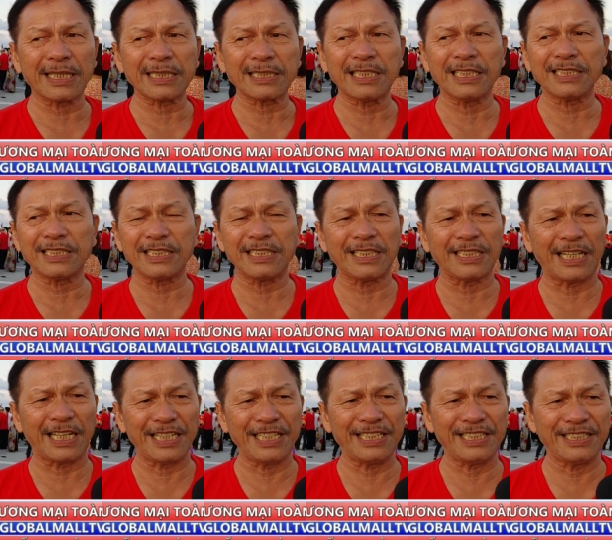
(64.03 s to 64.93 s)
các chiến sĩ ở
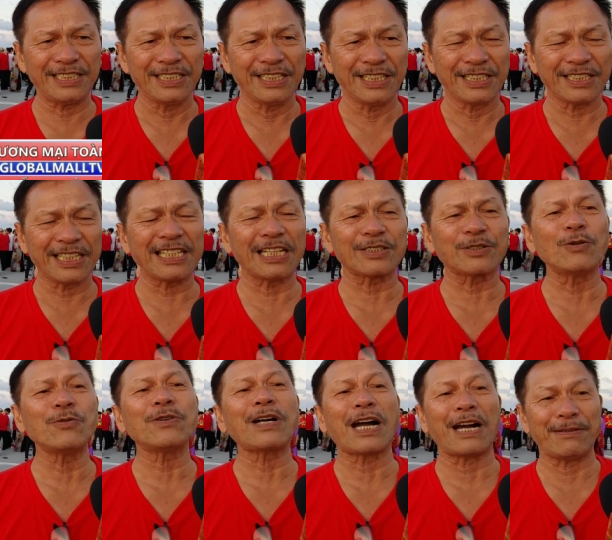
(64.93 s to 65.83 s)
đây rất là
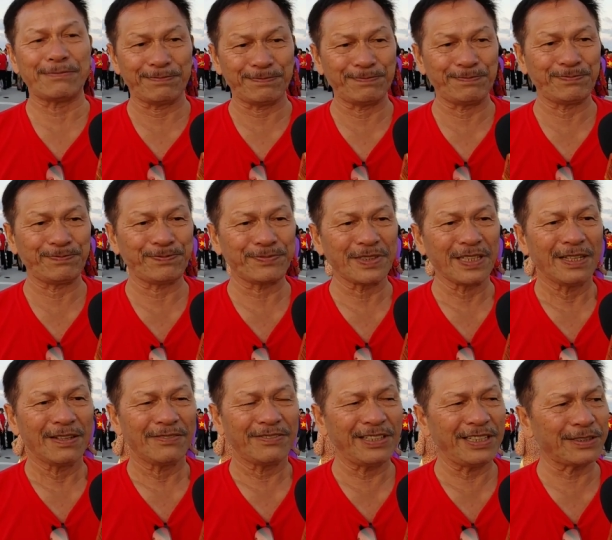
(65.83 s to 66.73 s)
dũng cảm
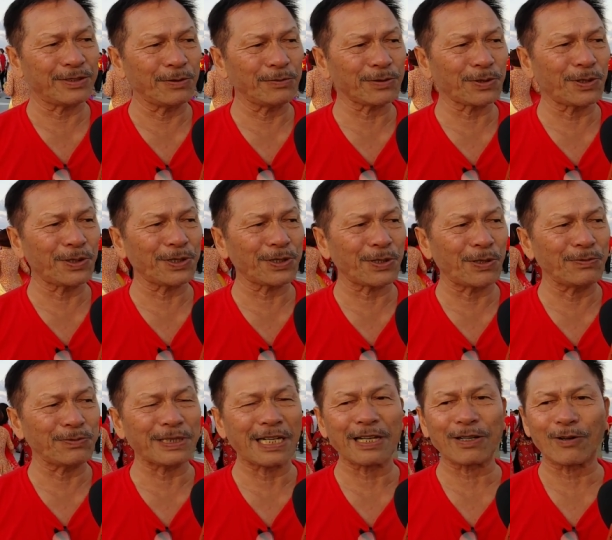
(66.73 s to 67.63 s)
vì chúng tôi
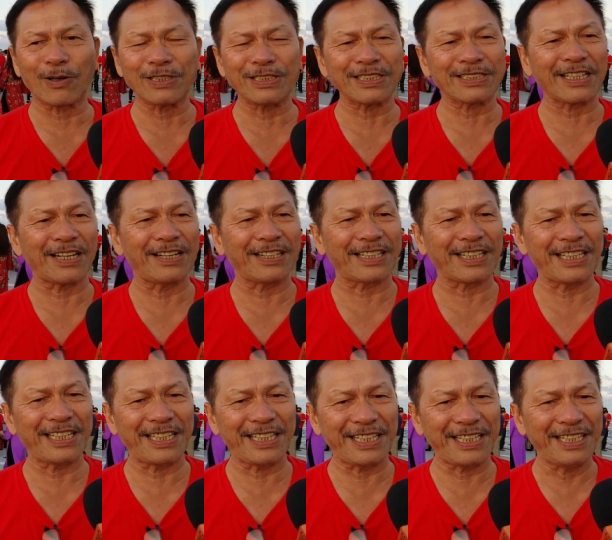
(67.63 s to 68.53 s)
cũng đã có những thời
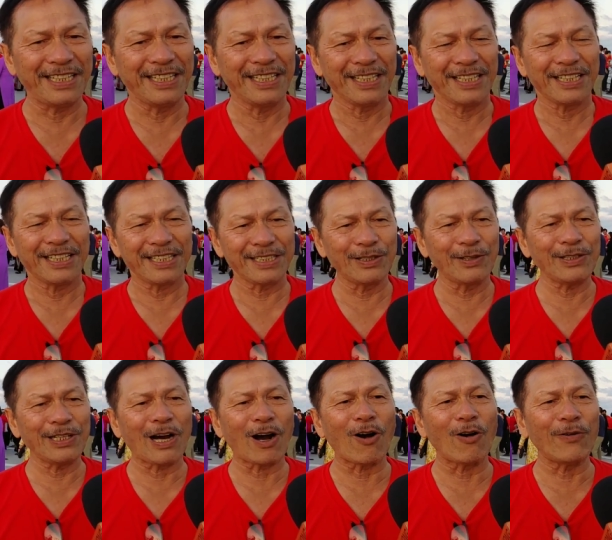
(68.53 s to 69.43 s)
kỳ à,
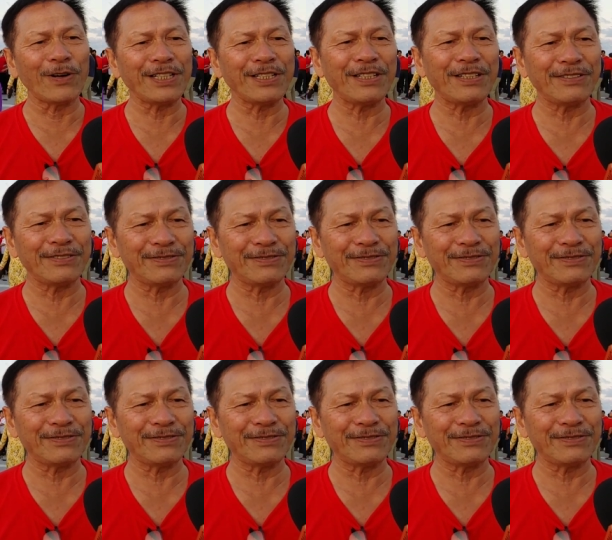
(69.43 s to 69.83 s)
đối đầu với